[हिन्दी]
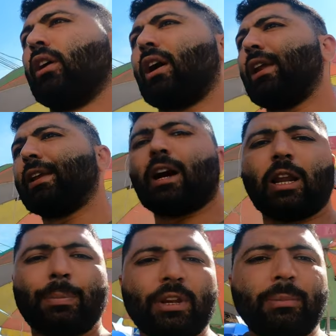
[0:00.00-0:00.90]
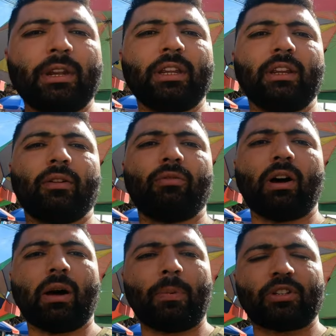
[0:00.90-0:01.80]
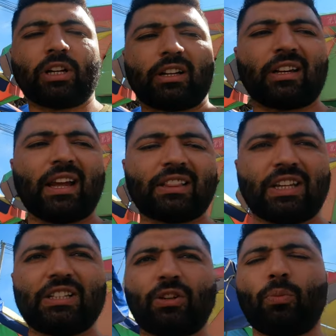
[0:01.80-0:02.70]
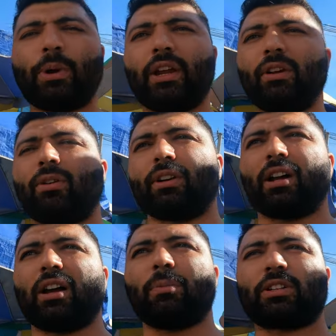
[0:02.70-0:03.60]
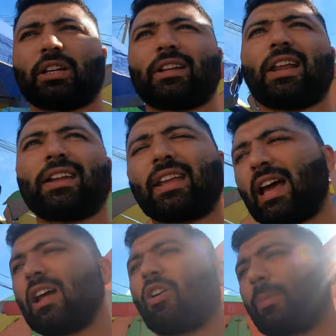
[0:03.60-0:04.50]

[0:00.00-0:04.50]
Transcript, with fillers: खाली खाने पीने में नहीं वहाँ बस का किराया तीस रुपये और यहाँ बस का किराया ग्यारह और